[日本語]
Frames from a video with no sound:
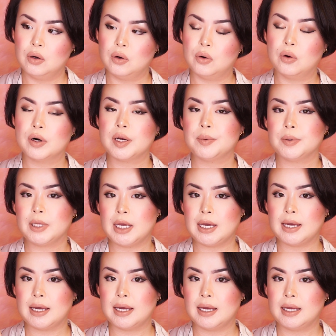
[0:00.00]
これを
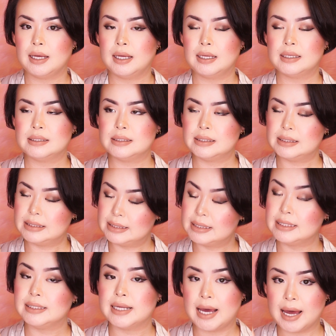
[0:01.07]
ね、
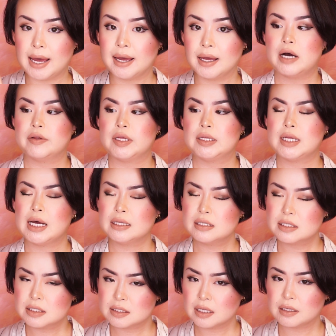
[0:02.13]
いいね。あれ、な
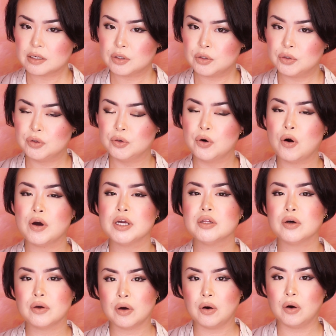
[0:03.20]
んつったって黒い
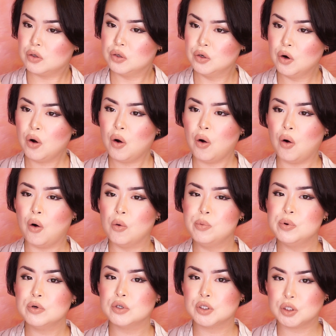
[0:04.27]
のよ。黒
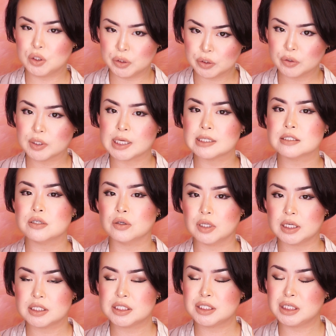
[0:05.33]
オブ黒なんですよ
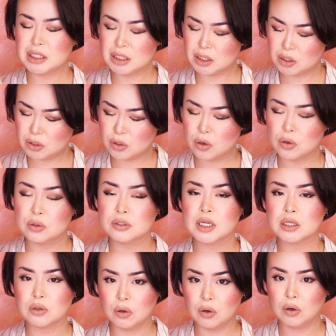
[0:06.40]
ね。漆黒
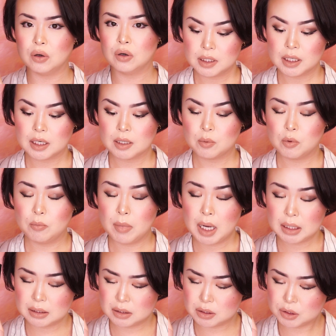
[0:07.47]
なの。だからもう
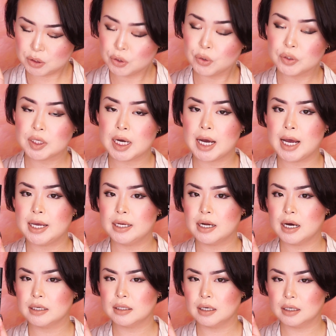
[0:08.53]
真っ黒な
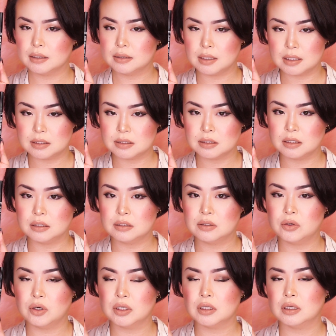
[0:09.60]
アイライナーが大好きって
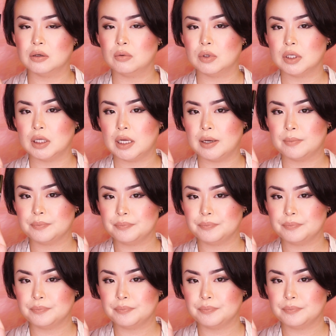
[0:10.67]
いう方にはね、